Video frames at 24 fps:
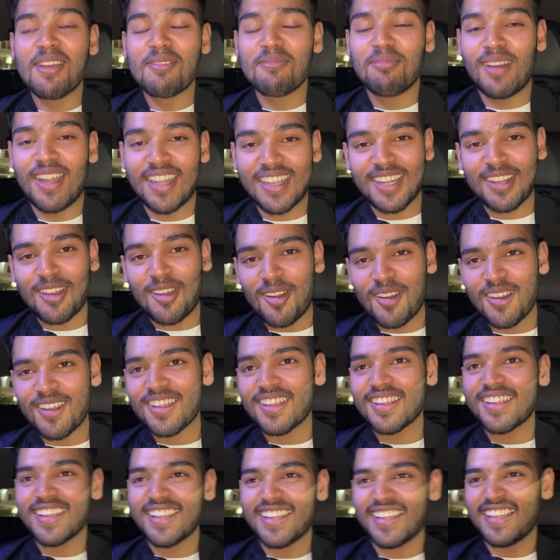बट
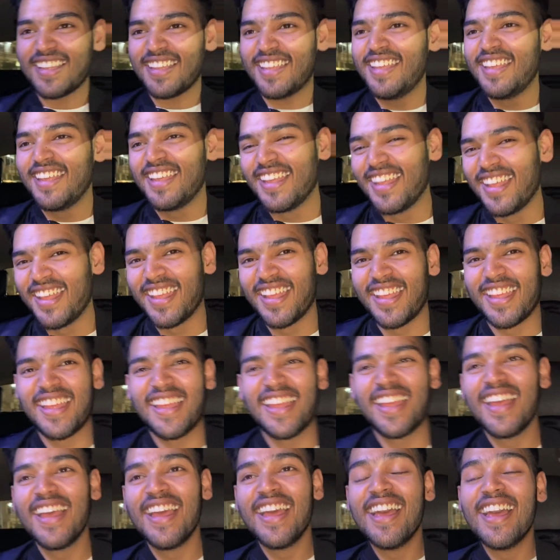केयर के
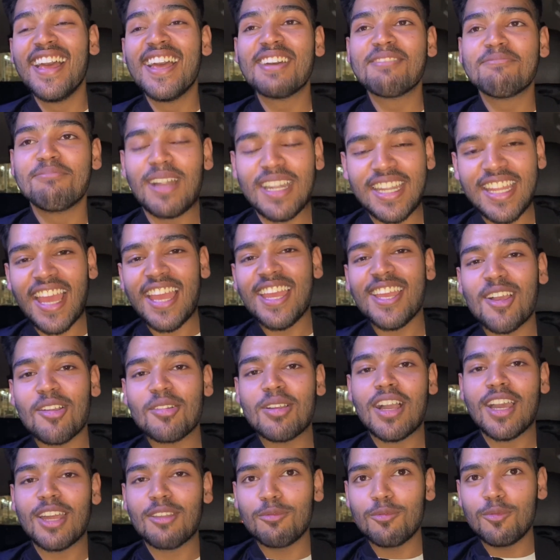बट यही कहूँगा
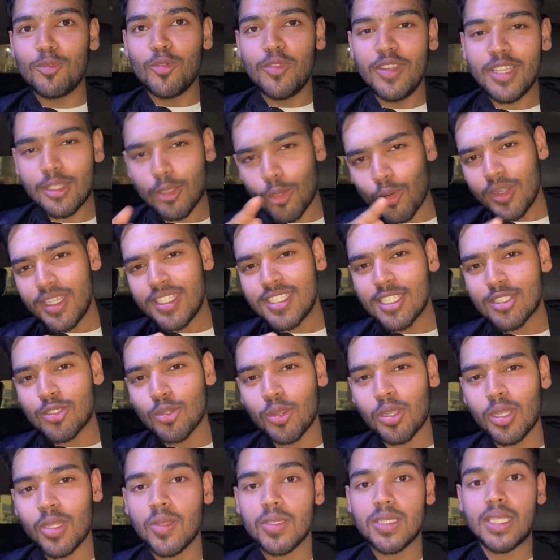अगर मूवी थोड़ी सी
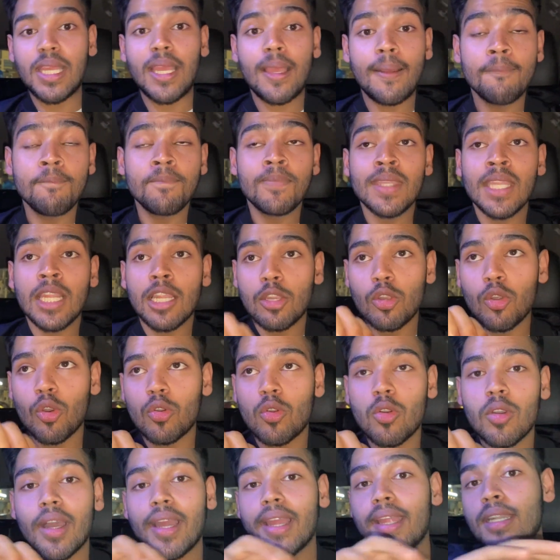छोटी होती
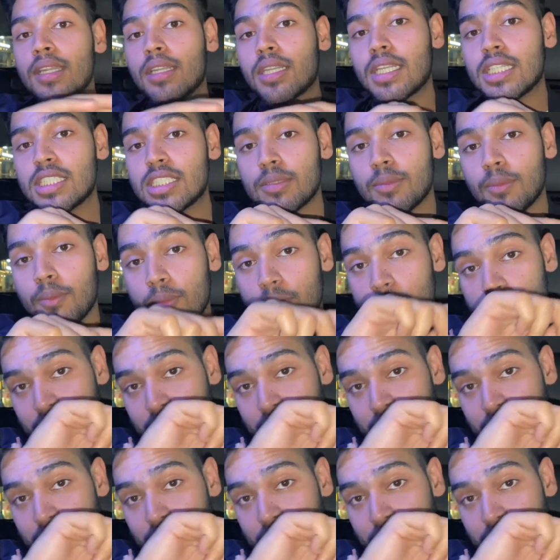लोगों का इंटरेस्ट